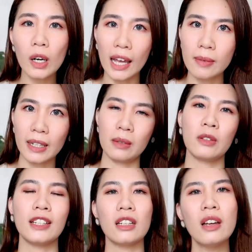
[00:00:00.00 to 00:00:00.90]
mua lại em này, bởi
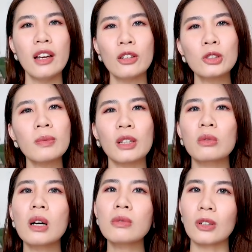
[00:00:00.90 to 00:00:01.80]
vì nói chung mình
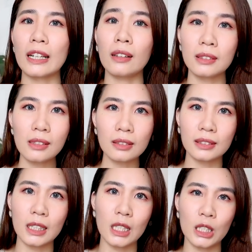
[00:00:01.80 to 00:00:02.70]
cũng không có cái ấn tượng
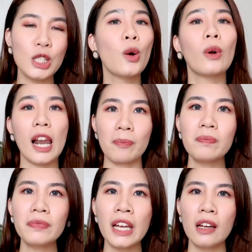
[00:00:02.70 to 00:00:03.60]
gì nhiều lắm.